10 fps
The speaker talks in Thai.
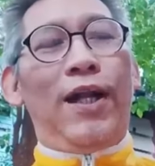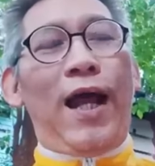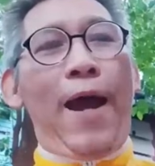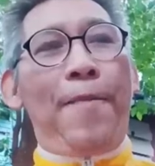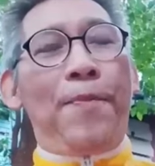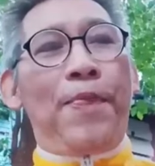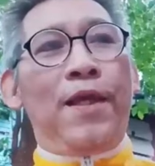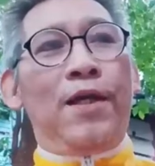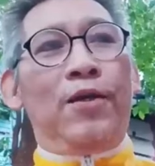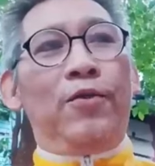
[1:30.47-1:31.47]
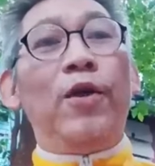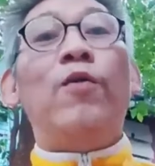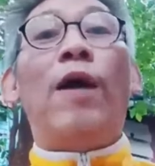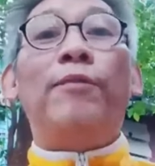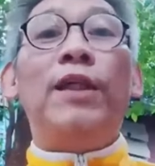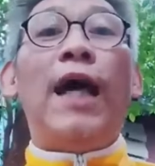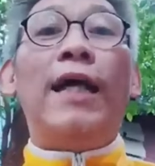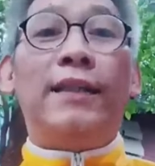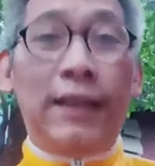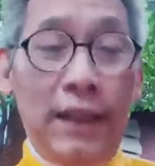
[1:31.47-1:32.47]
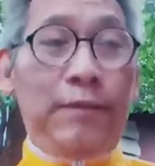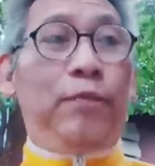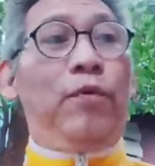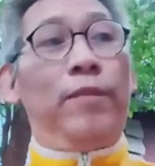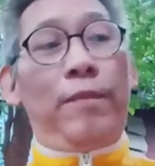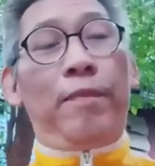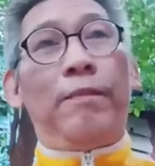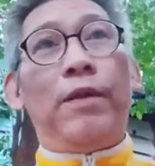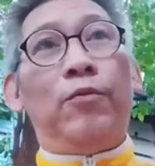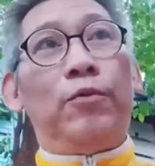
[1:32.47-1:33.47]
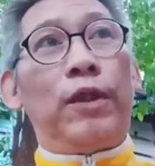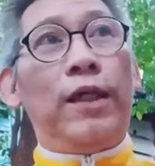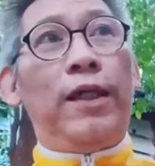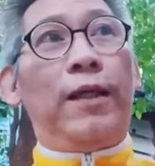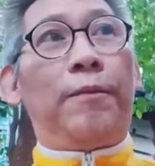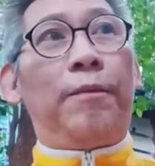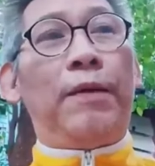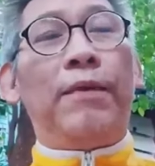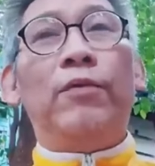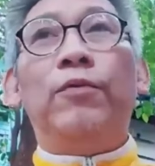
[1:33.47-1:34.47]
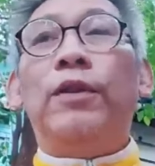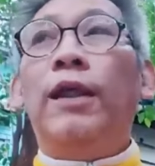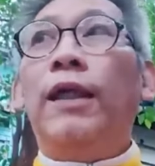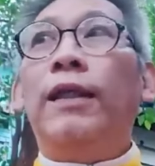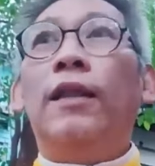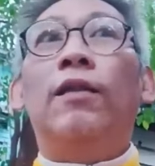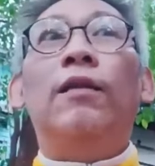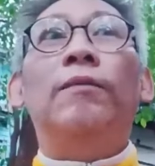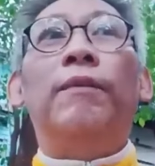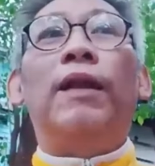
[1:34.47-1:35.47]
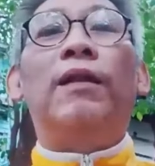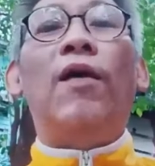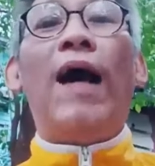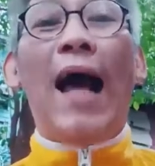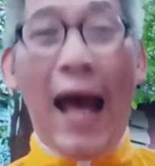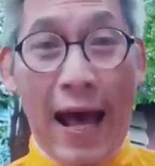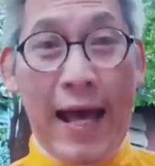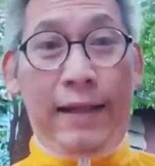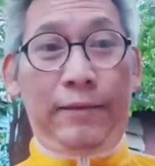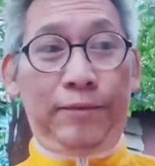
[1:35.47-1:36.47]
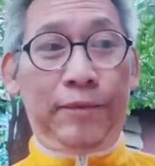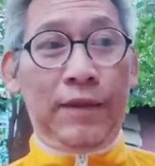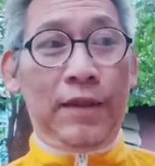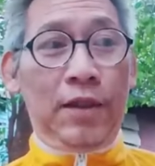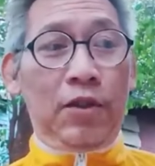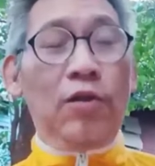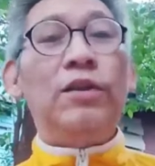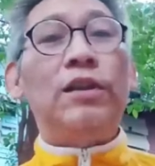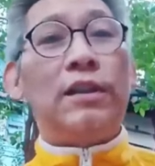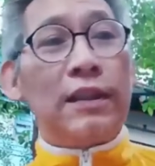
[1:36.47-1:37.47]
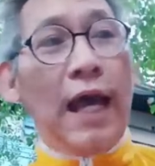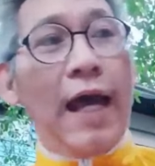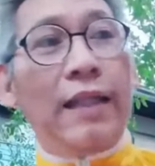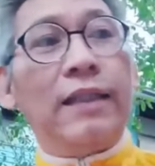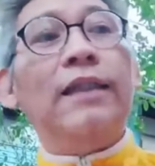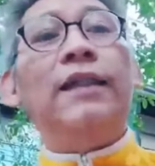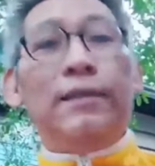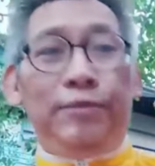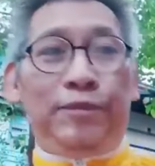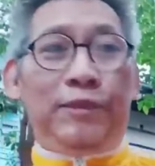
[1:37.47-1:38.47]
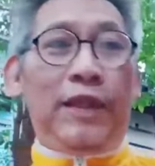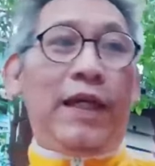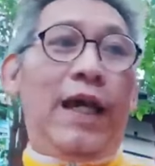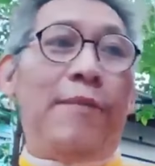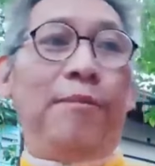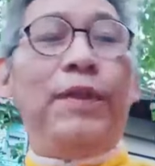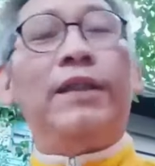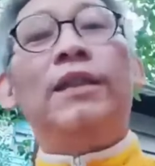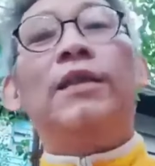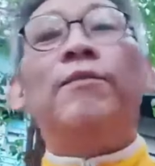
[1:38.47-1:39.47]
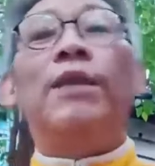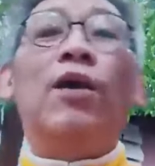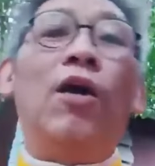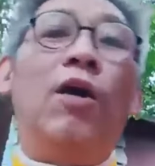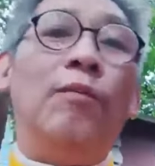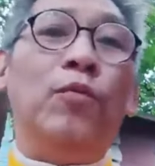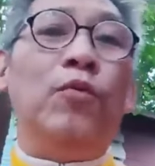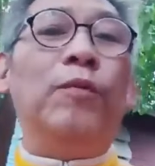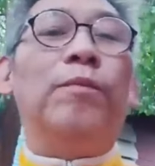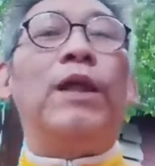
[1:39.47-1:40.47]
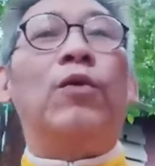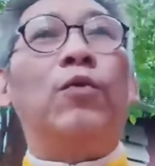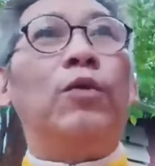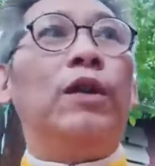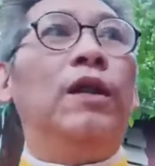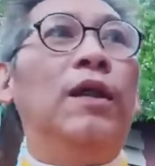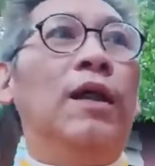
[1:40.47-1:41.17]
อะไรด้วยความที่อาชีพผมเป็นมัคคุเทศก์เป็นมัคคุเทศก์เนี่ยมันต้องอ่านต้องศึกษาเยอะนะครับเพื่อที่จะมีข้อมูลไปคุย